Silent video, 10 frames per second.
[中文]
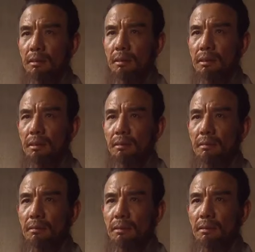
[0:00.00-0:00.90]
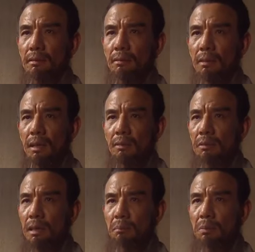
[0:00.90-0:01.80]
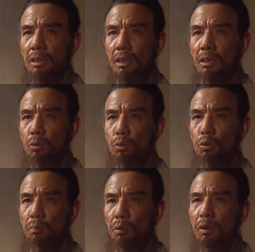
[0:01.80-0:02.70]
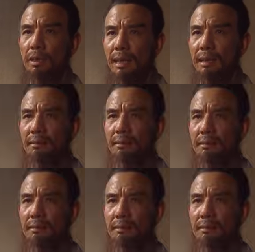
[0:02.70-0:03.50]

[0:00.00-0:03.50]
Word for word: 此事万万不可露出破绽，